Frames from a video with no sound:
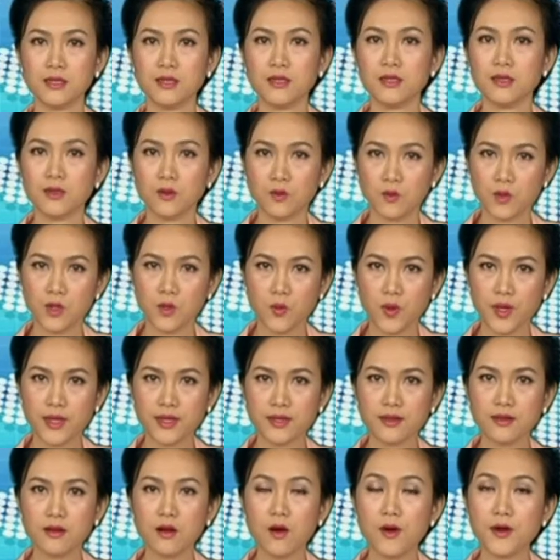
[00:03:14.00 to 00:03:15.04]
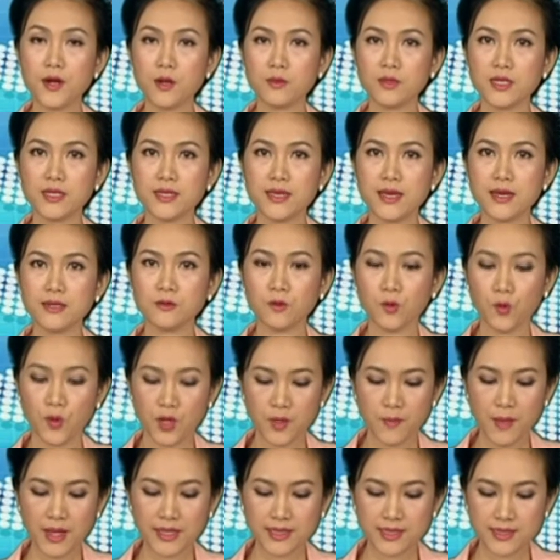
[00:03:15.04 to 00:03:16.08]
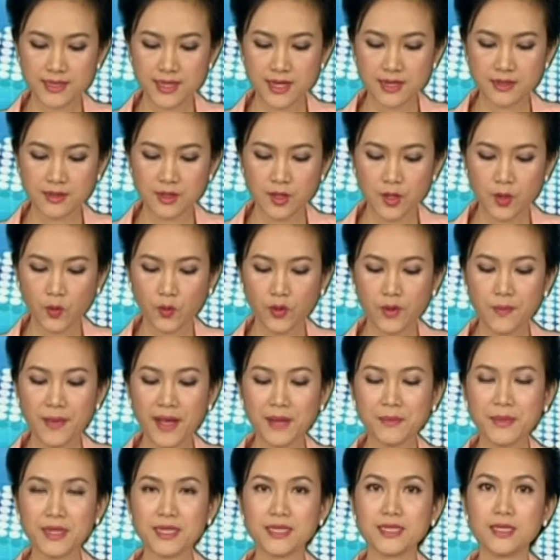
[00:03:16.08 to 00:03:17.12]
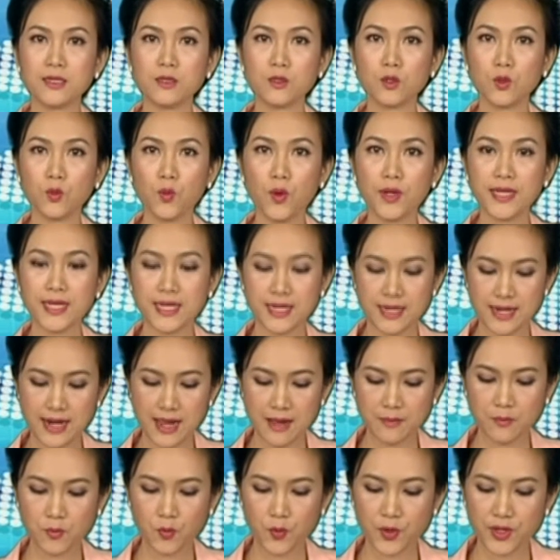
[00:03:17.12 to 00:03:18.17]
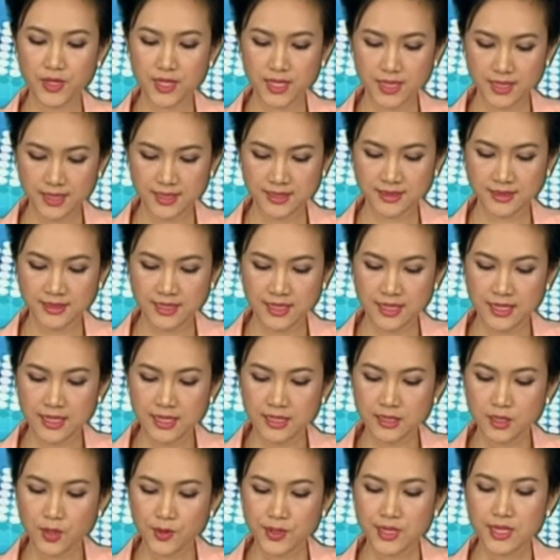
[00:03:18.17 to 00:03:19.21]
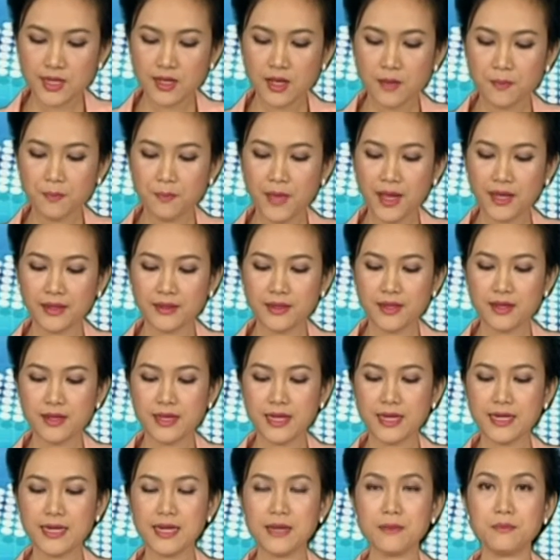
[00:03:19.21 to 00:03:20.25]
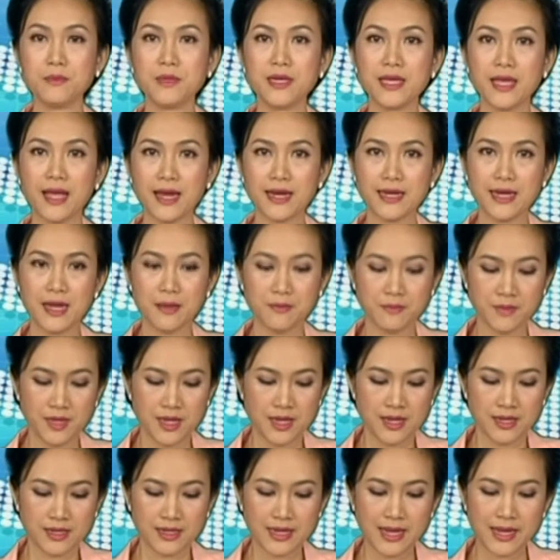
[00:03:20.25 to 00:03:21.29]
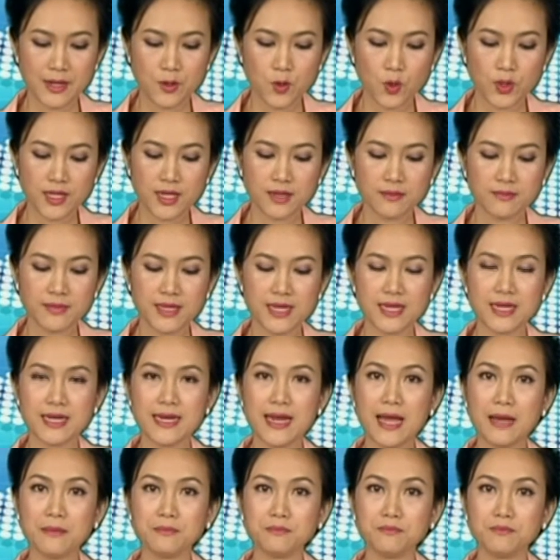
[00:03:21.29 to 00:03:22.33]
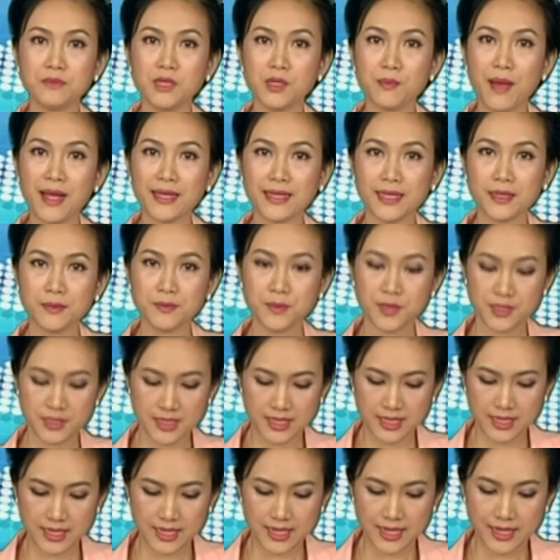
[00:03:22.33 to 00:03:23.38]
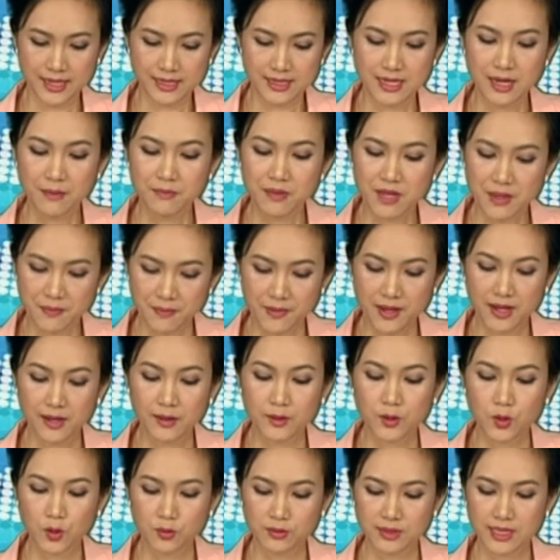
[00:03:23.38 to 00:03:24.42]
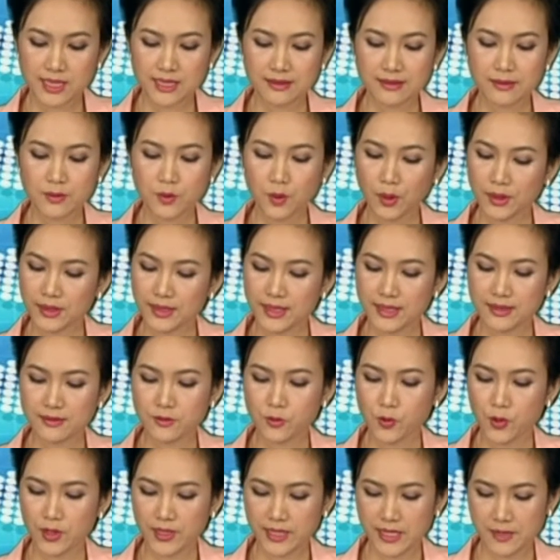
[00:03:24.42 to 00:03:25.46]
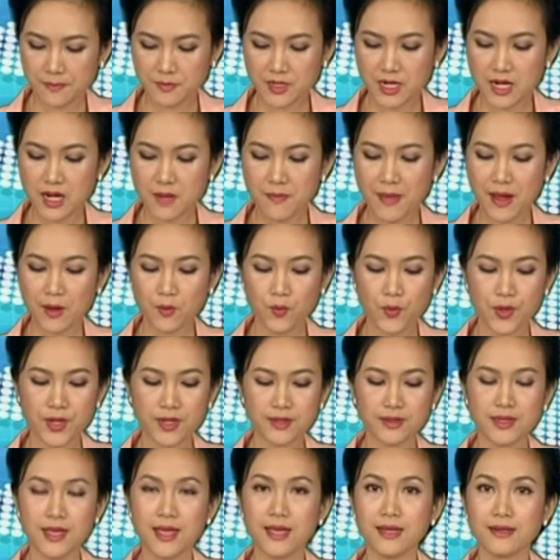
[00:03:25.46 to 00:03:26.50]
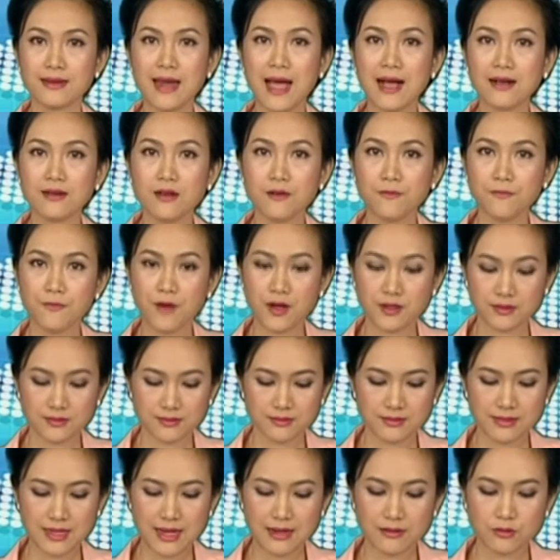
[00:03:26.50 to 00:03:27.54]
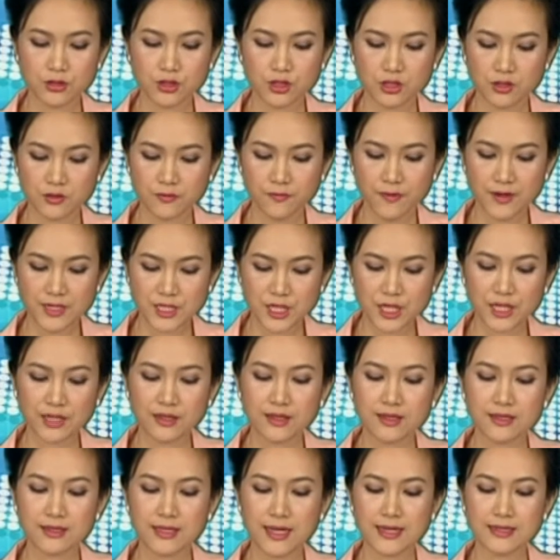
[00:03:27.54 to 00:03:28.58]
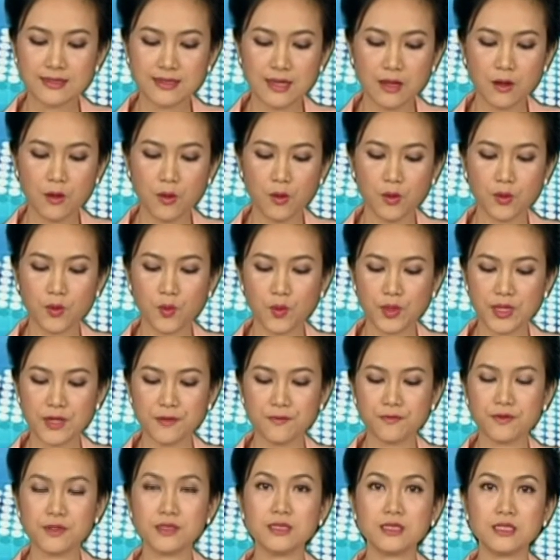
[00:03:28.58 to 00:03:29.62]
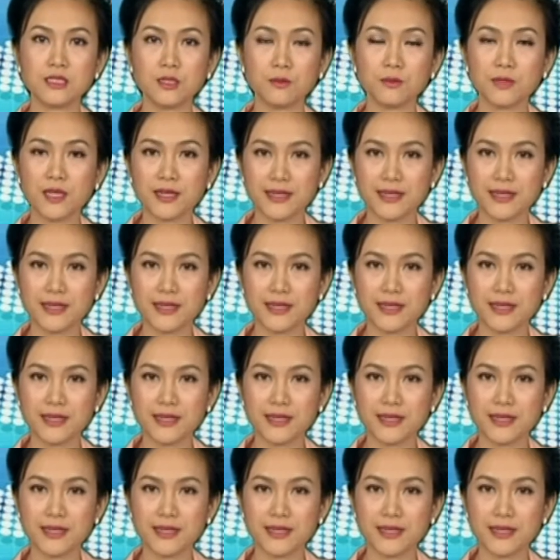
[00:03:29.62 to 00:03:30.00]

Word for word: Quyền quỹ, Hội đồng Nhân dân, Ủy ban Nhân dân, Ủy ban Mặt trận Tổ quốc Việt Nam quyền Vĩnh Hưng tổ chức họp mặt nhân kỷ niệm 12 năm Ngày Doanh nhân Việt Nam 13 tháng 10 nhằm gặp gỡ tôn vinh những doanh nhân doanh nghiệp trên địa bàn quyện đã góp phần vào sự phát triển kinh tế xã hội của địa phương trong thời gian